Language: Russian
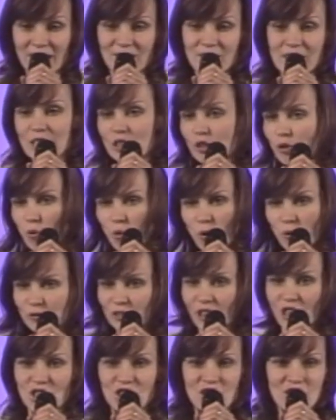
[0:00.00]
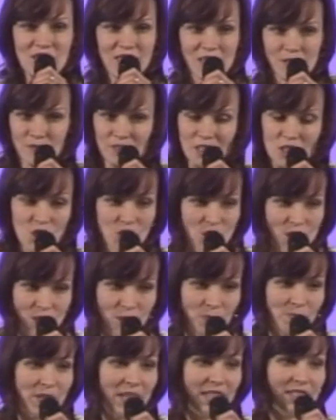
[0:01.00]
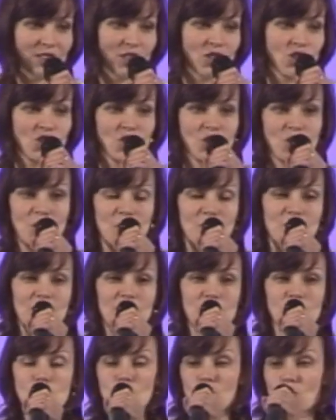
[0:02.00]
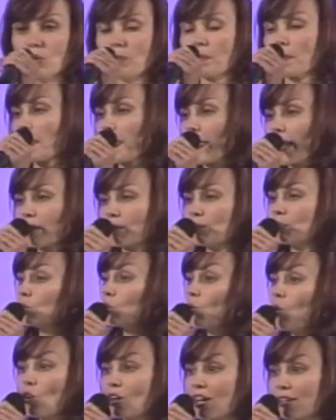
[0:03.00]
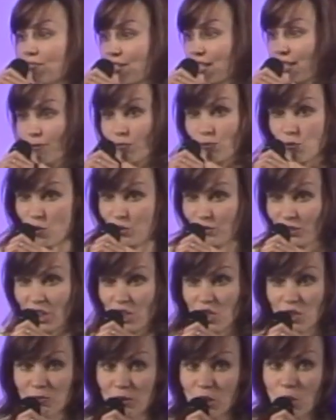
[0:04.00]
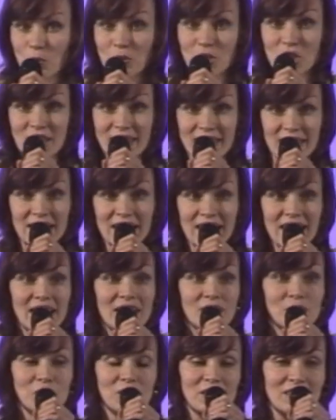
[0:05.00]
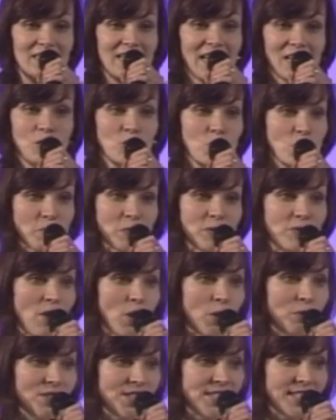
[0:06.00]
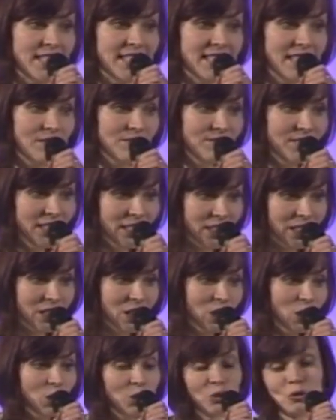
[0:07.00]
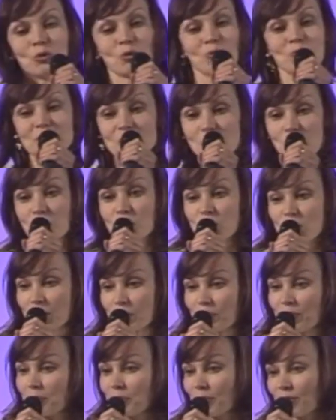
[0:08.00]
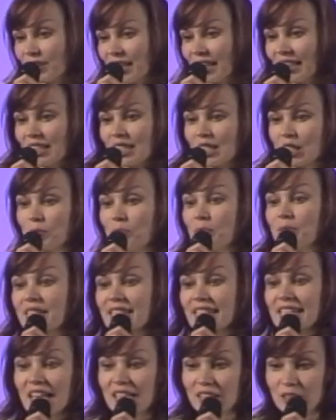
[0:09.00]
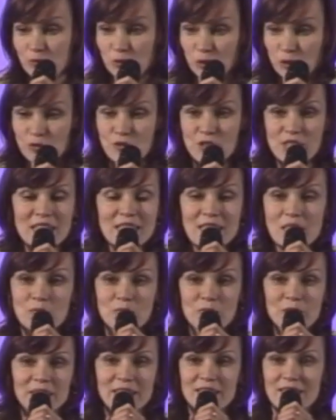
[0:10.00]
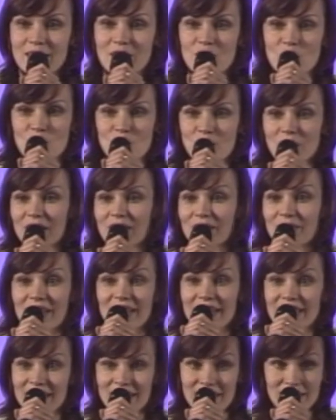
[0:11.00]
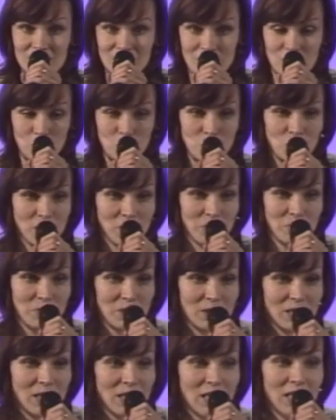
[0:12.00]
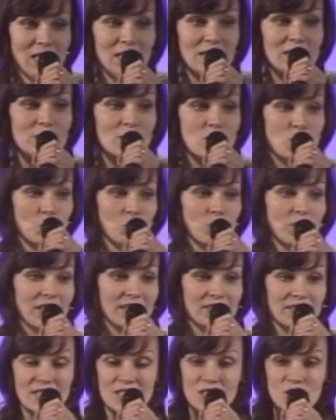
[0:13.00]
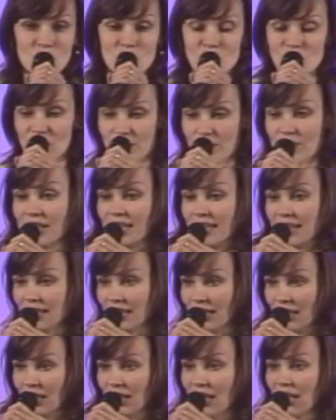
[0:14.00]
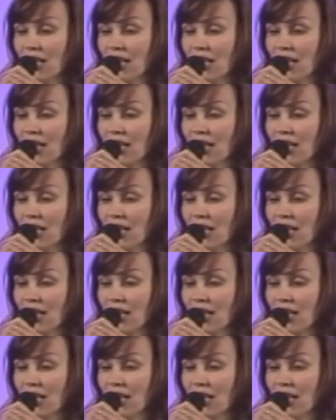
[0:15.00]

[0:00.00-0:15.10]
В церковной жизни, в нашей семейной жизни произошло много всего. Даже мне хочется, вот я не успеваю вести дневник, но мне хочется прямо взять и записать вот все события, скажем, этого лета, которое было настолько насыщено, весны.